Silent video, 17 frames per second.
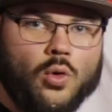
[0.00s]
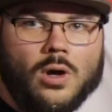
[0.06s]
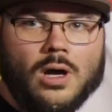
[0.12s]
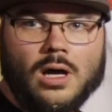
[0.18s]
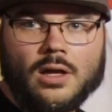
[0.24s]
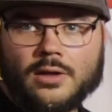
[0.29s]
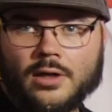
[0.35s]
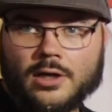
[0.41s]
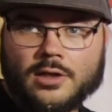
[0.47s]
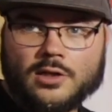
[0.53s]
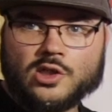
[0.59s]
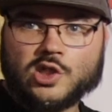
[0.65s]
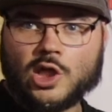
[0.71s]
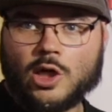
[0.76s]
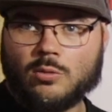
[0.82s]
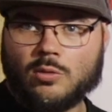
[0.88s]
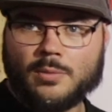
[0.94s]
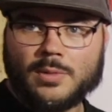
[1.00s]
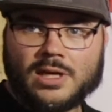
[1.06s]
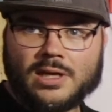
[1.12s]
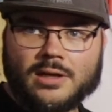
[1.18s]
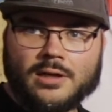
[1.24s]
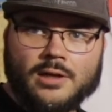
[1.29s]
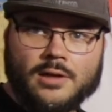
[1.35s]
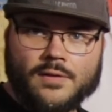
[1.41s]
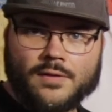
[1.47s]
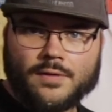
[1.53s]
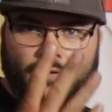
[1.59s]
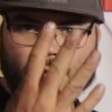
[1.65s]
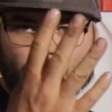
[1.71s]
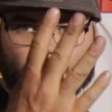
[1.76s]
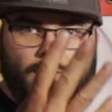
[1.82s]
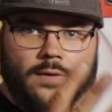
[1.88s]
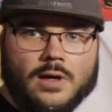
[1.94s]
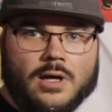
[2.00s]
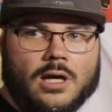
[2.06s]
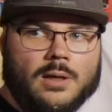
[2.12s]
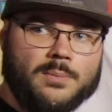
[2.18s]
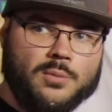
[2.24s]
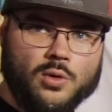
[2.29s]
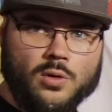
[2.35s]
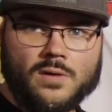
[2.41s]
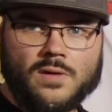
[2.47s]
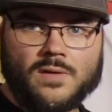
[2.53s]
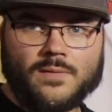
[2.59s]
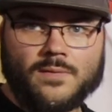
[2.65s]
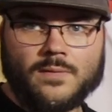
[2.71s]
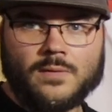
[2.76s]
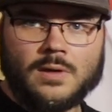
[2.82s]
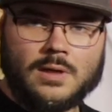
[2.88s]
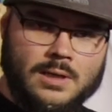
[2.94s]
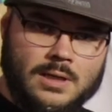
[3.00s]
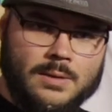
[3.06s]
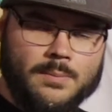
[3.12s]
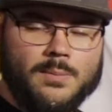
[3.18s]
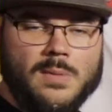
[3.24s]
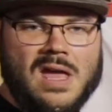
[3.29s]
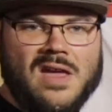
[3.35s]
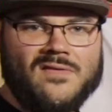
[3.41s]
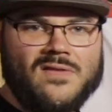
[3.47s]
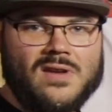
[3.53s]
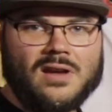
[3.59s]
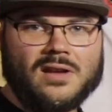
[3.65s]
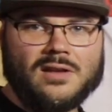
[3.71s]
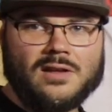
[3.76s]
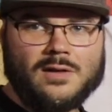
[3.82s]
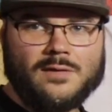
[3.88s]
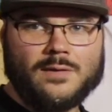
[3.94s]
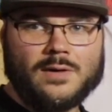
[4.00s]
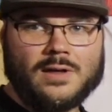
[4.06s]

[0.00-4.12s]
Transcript: pro Rad eine Schraube mehr, das heißt vier Radbolzen mehr wäre nicht